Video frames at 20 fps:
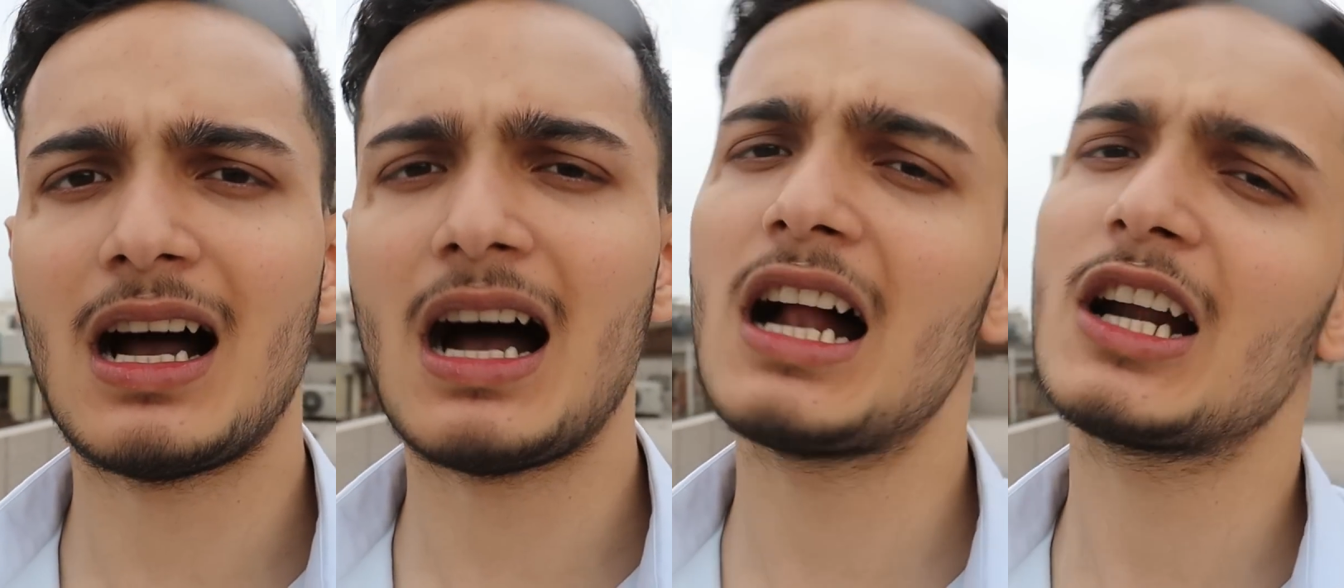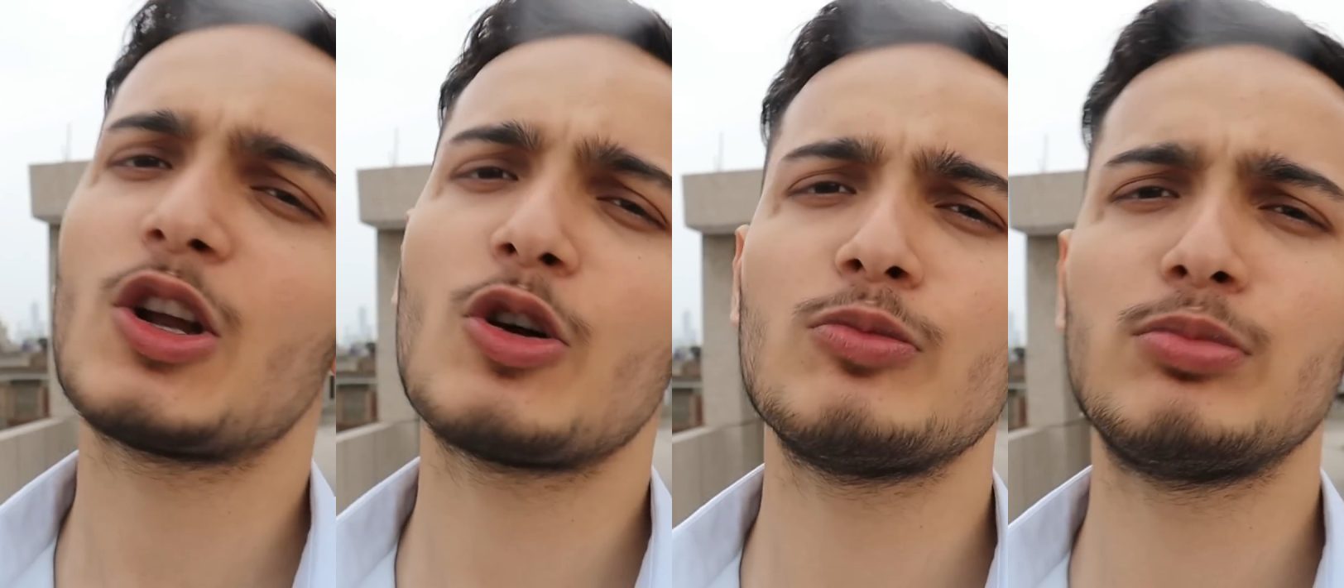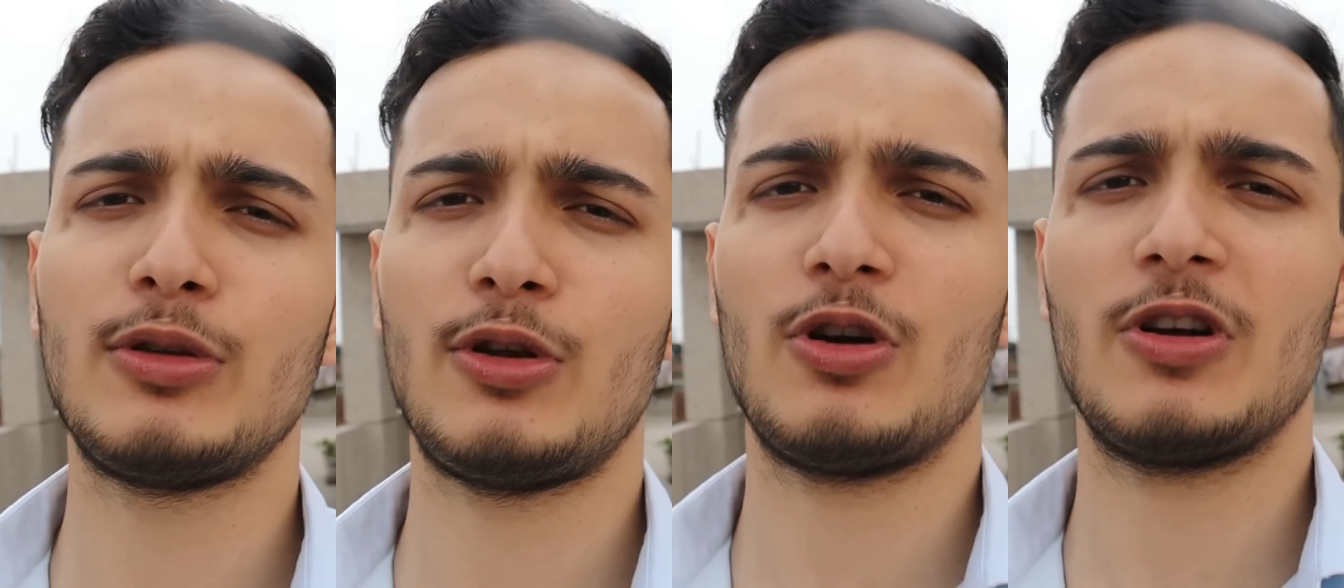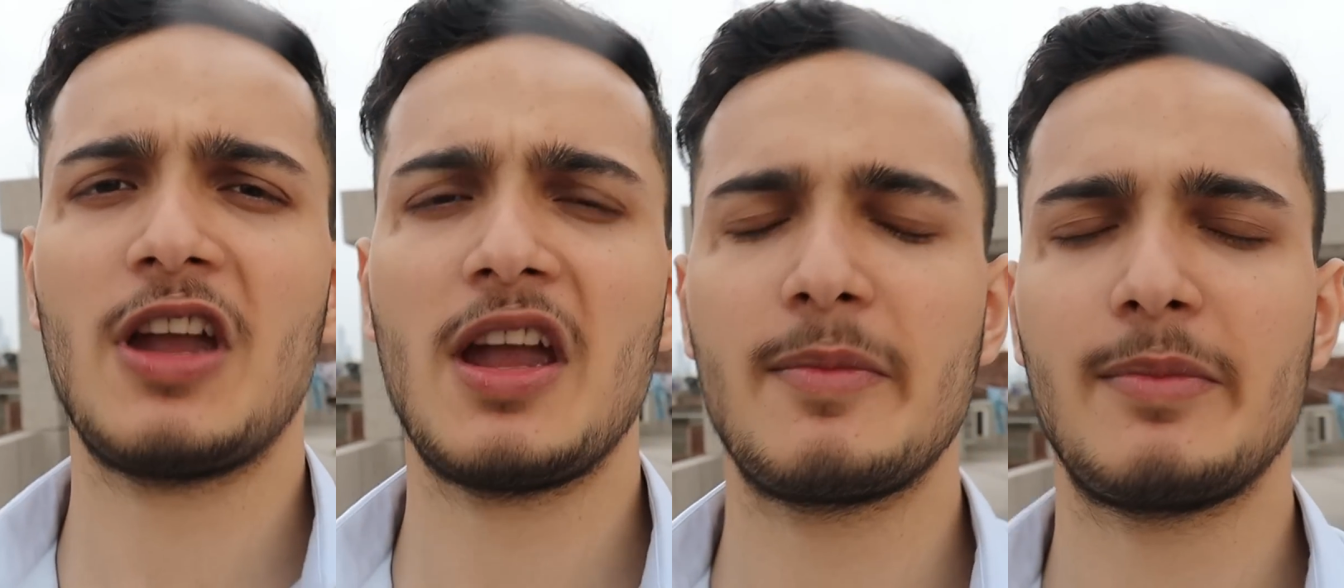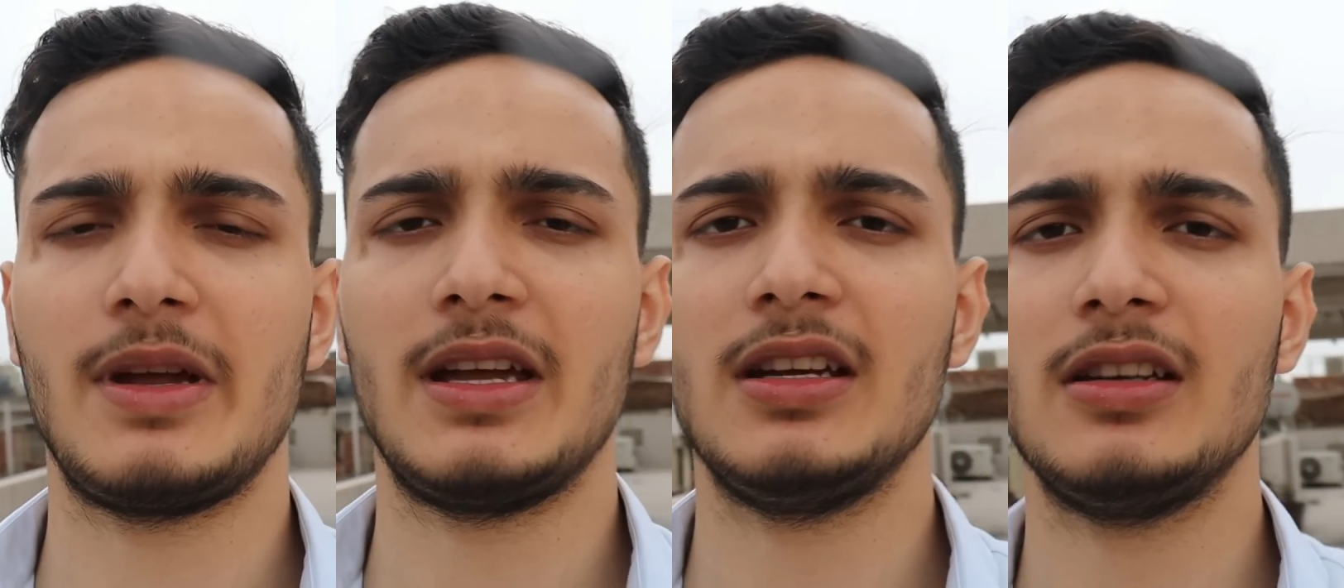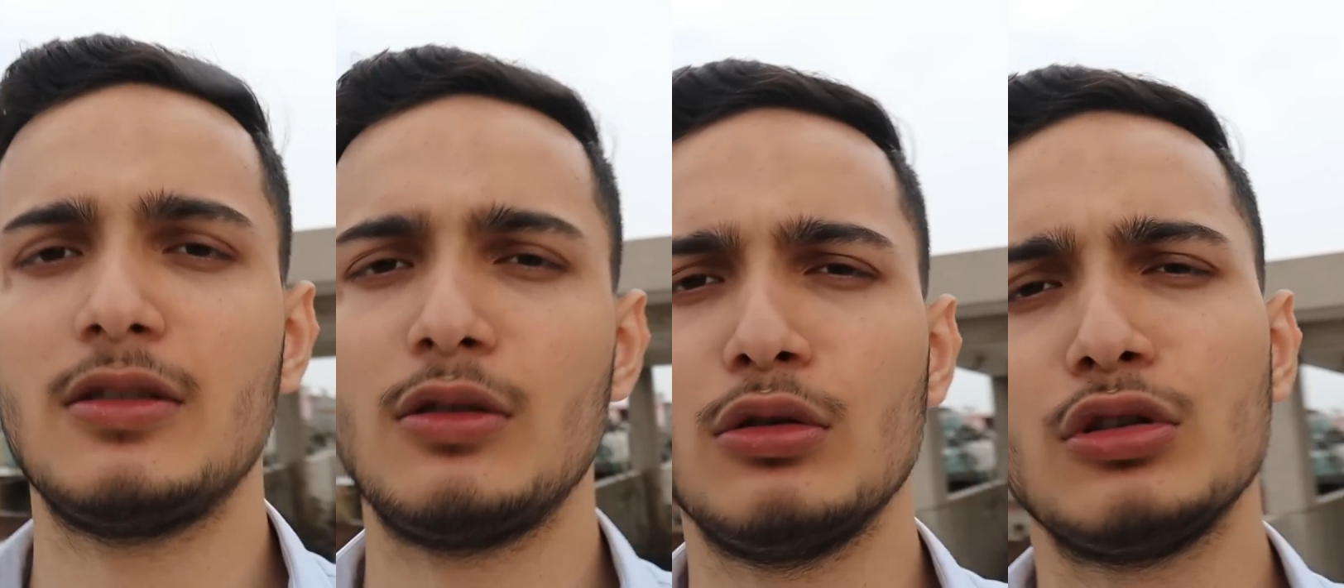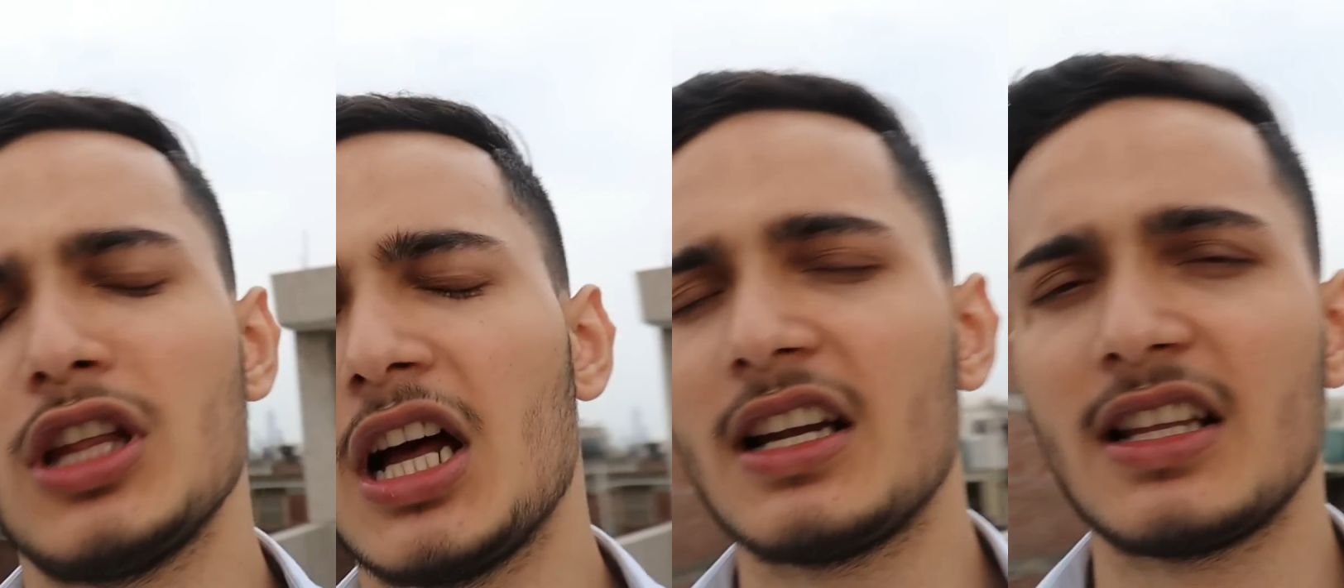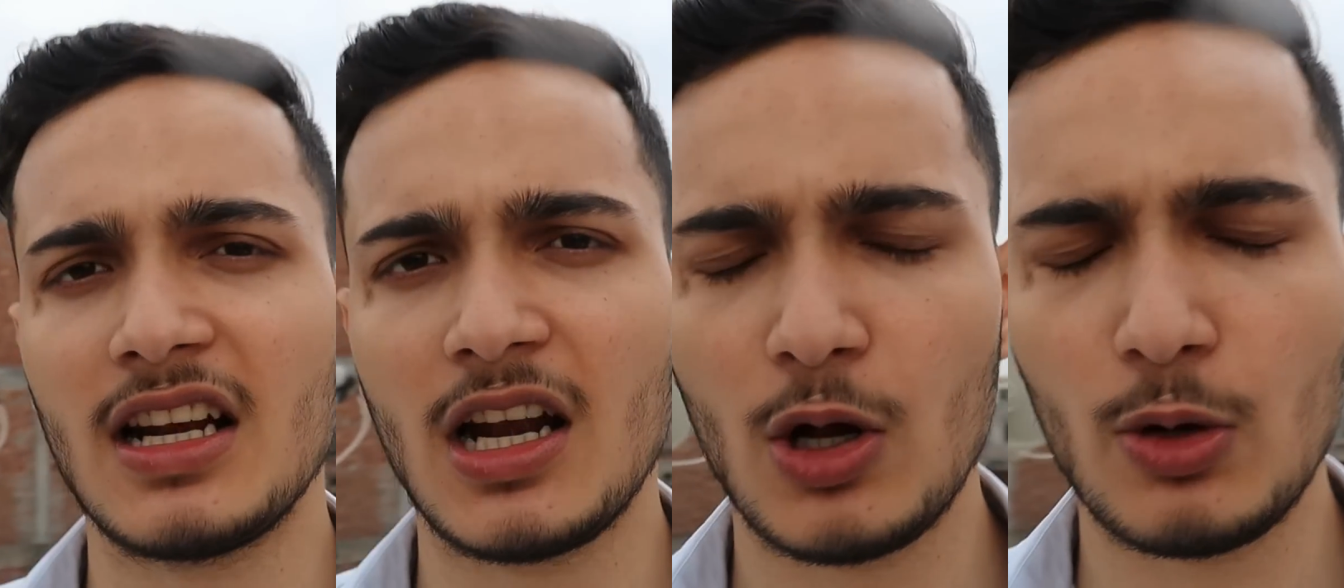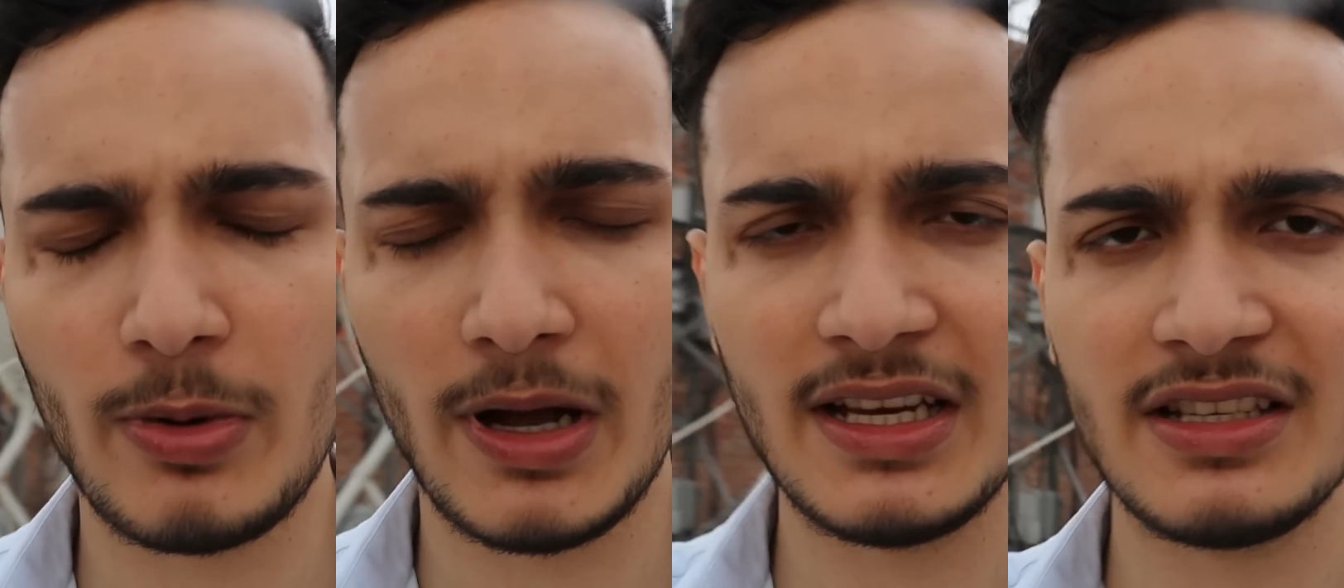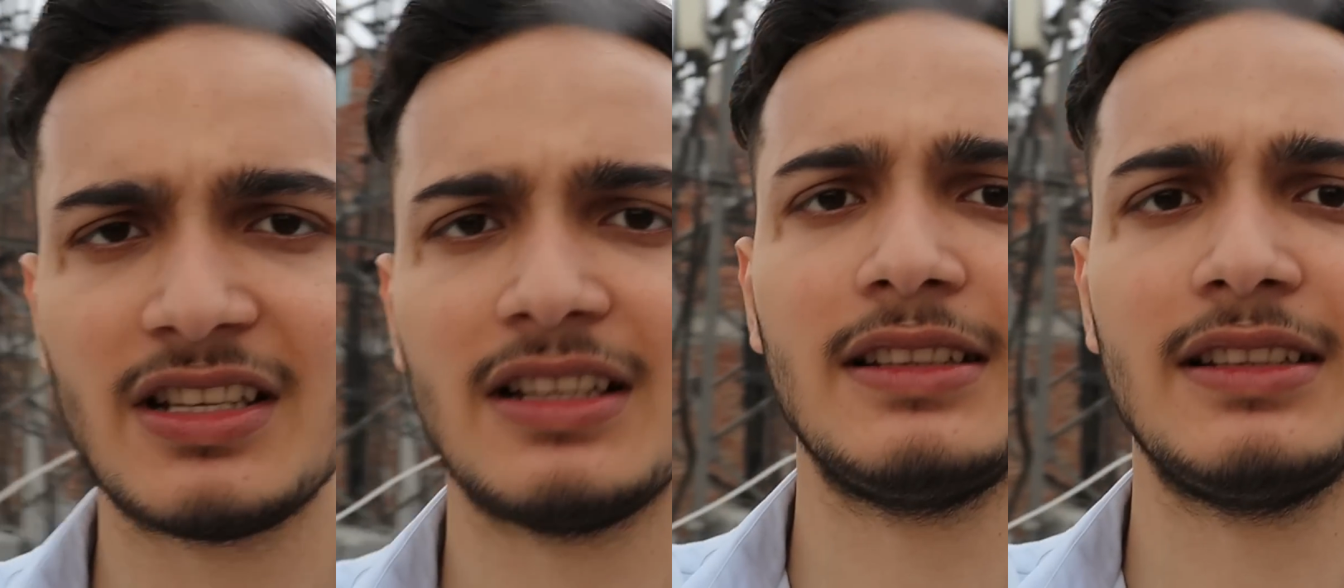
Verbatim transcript: आ रहा हूँ ब्लॉगिंग में उतर रहा हूँ भाई